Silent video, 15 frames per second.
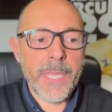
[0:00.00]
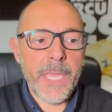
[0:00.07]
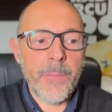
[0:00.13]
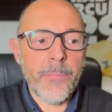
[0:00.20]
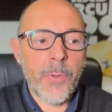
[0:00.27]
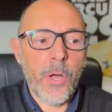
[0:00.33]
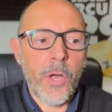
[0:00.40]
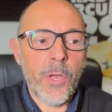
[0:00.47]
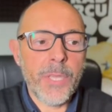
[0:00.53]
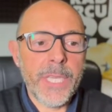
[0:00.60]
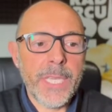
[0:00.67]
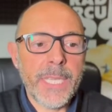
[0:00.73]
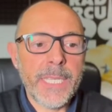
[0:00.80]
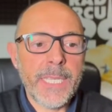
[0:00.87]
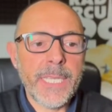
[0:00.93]
E
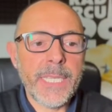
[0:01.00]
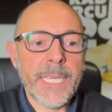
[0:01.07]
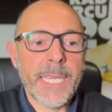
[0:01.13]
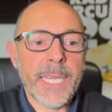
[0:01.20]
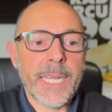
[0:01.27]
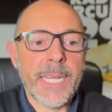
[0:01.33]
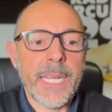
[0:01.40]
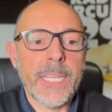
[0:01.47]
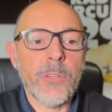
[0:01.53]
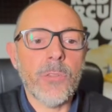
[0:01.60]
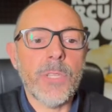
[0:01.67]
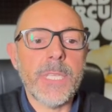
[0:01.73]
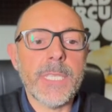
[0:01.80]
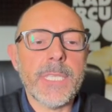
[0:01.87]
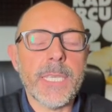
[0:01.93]
poi di ieri la
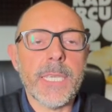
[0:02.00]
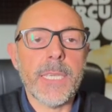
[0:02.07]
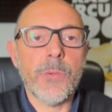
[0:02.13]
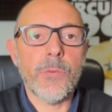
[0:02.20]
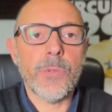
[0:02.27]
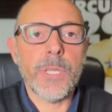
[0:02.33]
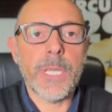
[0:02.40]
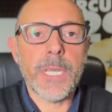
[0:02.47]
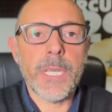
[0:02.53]
notizia che un